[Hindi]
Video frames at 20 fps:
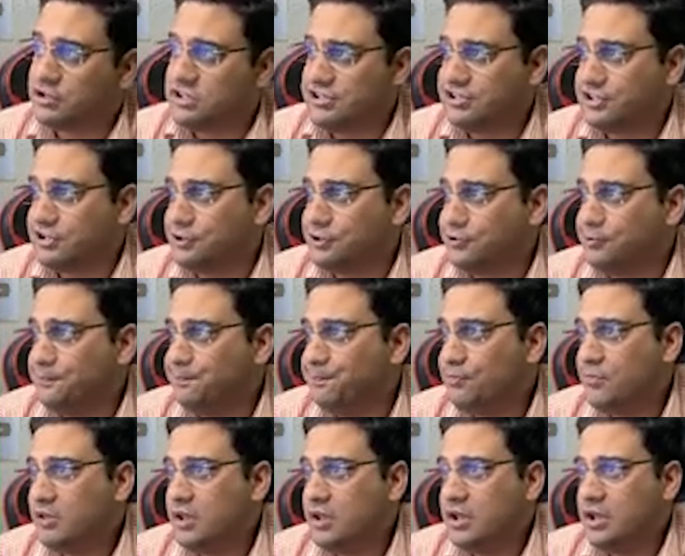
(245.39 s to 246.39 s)
कर सकते
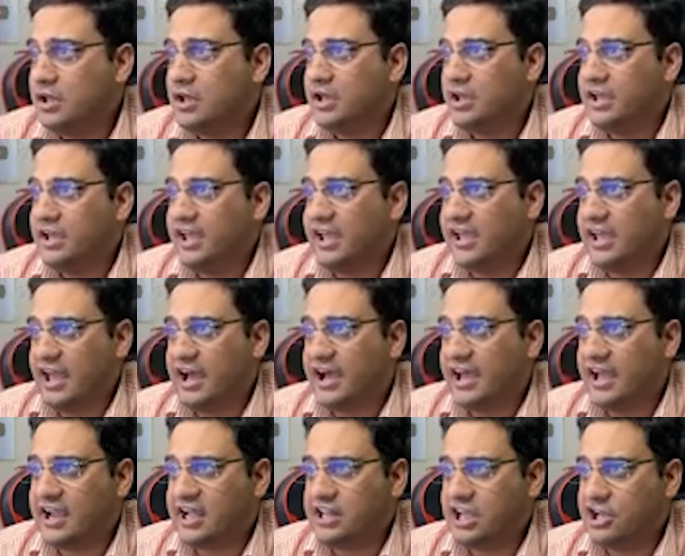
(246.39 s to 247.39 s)
हो एक है
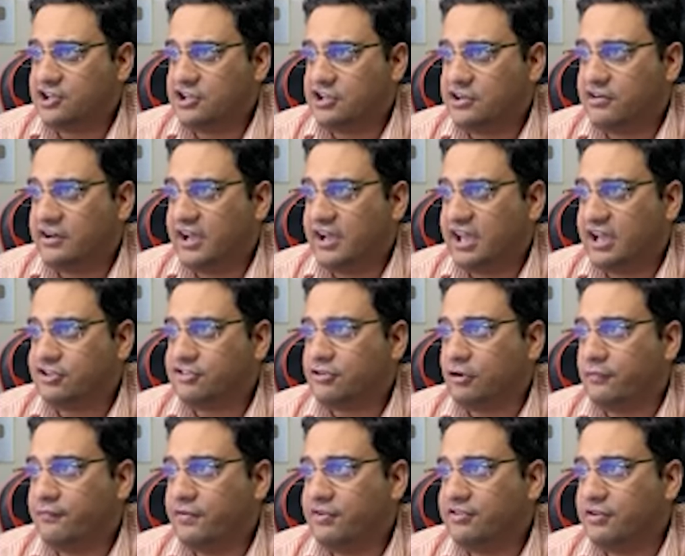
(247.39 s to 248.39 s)
हाई कनेक्शन रेगेक्स
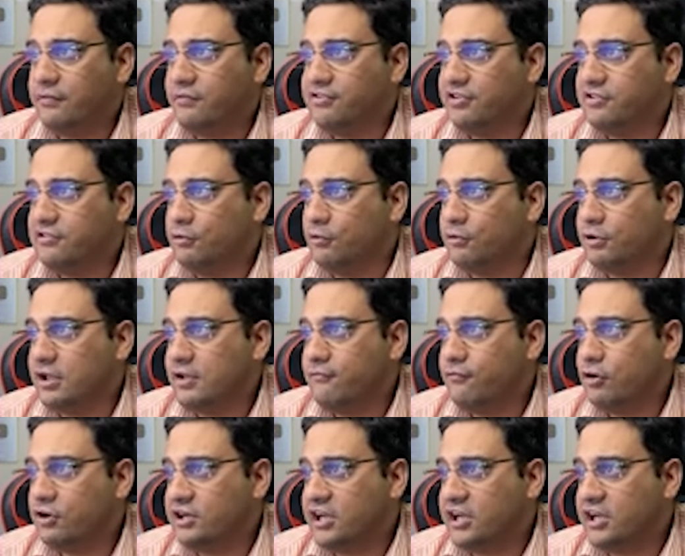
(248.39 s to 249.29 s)
सॉफ्टवेयर सर्विसेज लुकिंग फॉर